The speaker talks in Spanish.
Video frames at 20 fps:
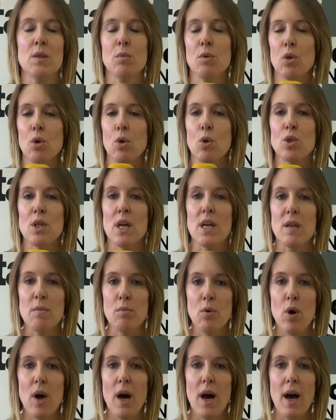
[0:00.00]
Y bueno, os
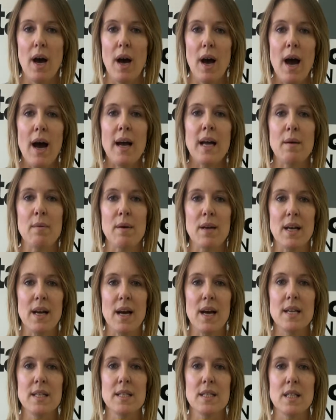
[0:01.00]
animo a, que
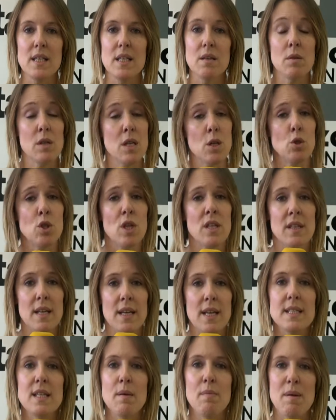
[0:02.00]
vengáis y os
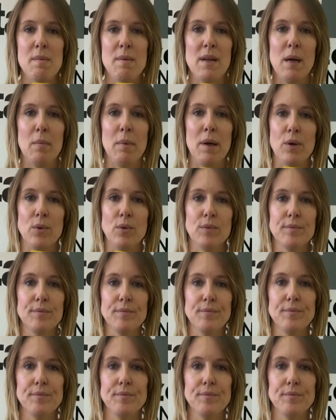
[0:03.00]
enteréis de primera mano.